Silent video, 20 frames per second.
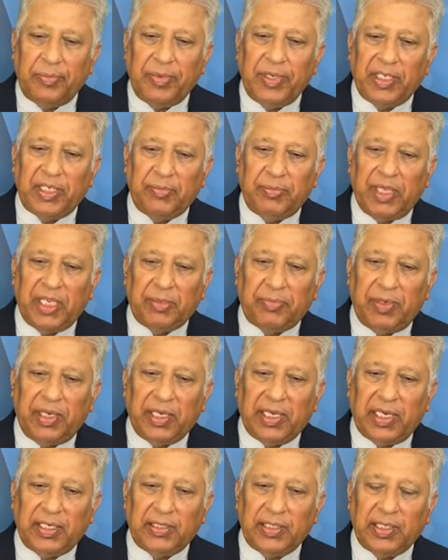अमरीकी
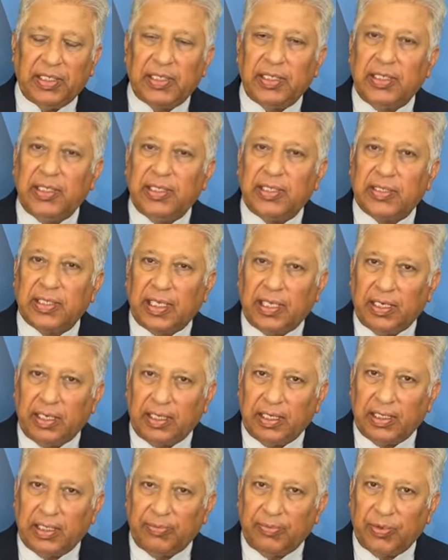महकमे खारजा की
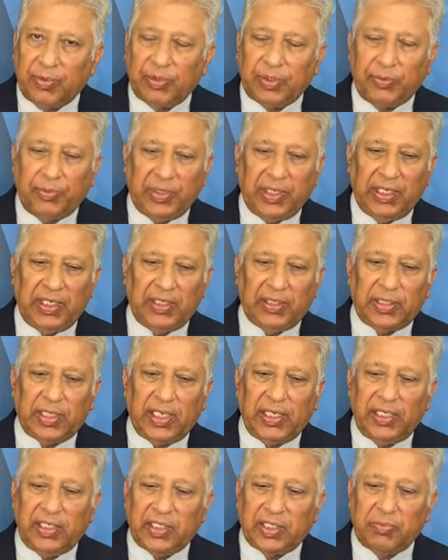सालाना रिपोर्ट में
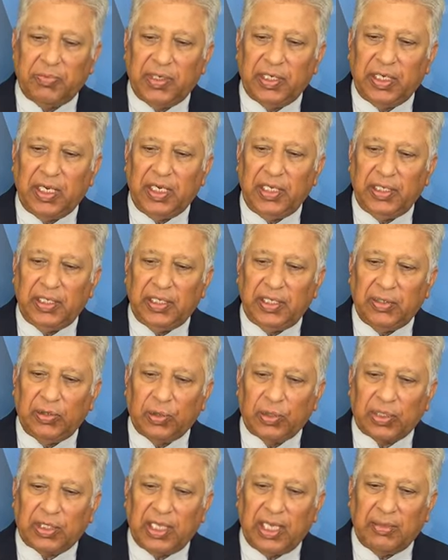इंसानी स्मगलिंग की
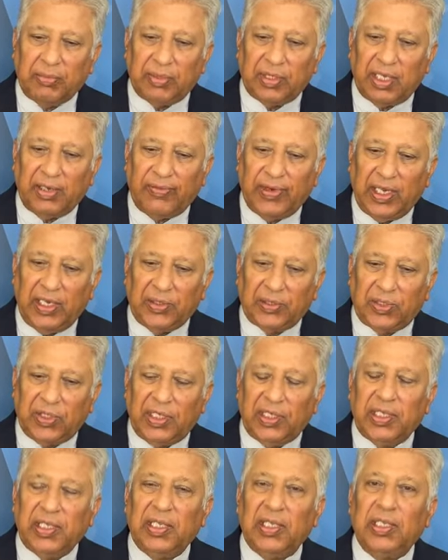रोकथाम के हवाले
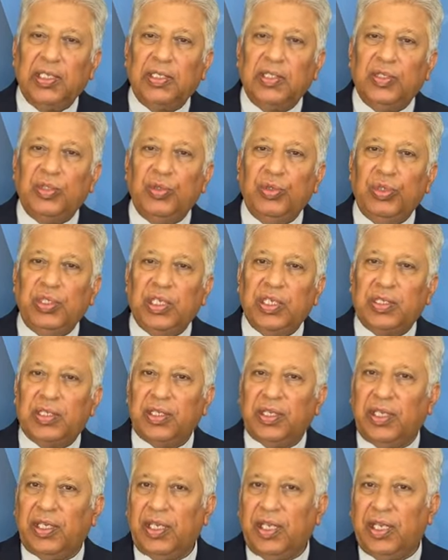से दुनिया
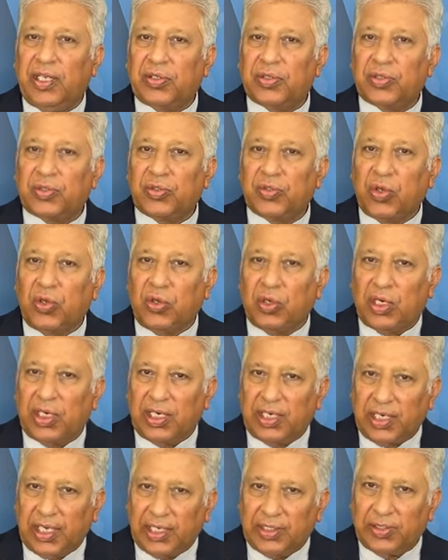के एक सौ
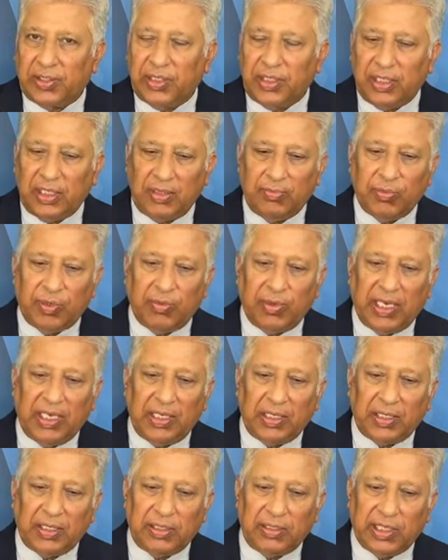अट्ठासी
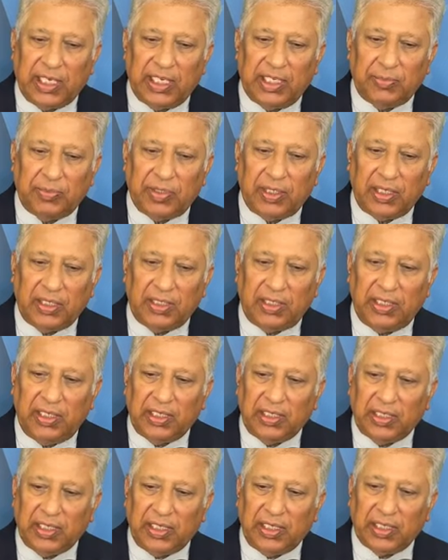ममालिक की जानब से
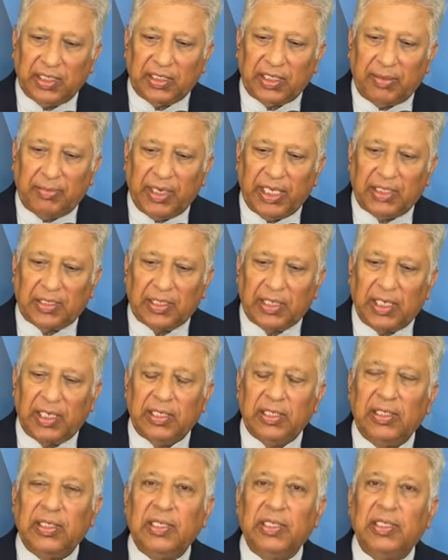किए गए इकदाम
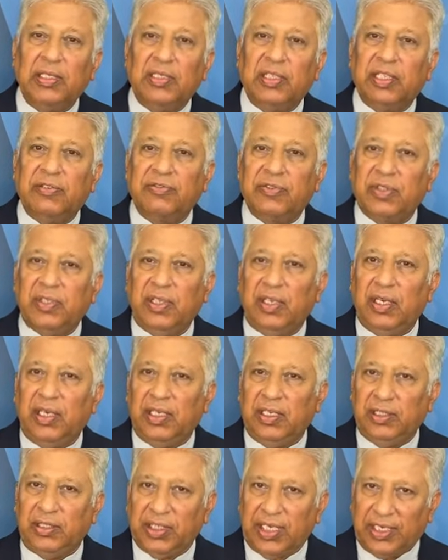का
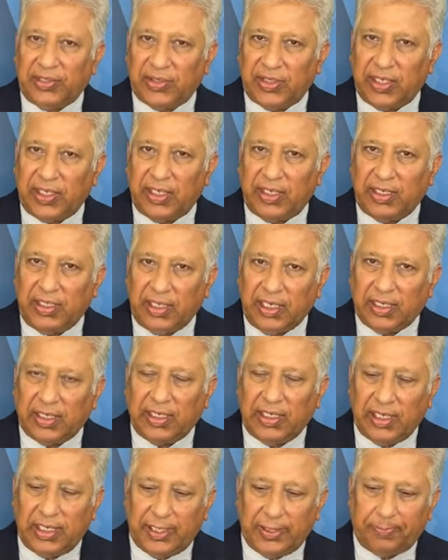तफसीली जायजा लिया
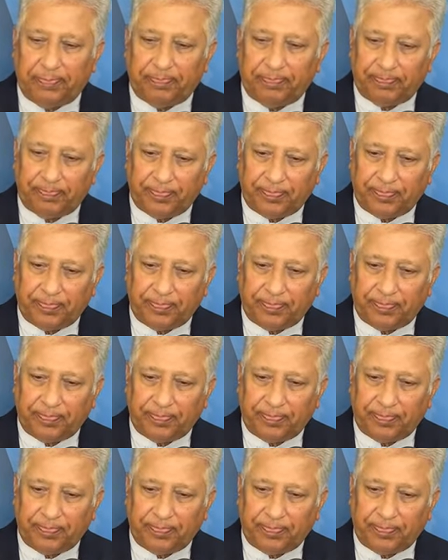गया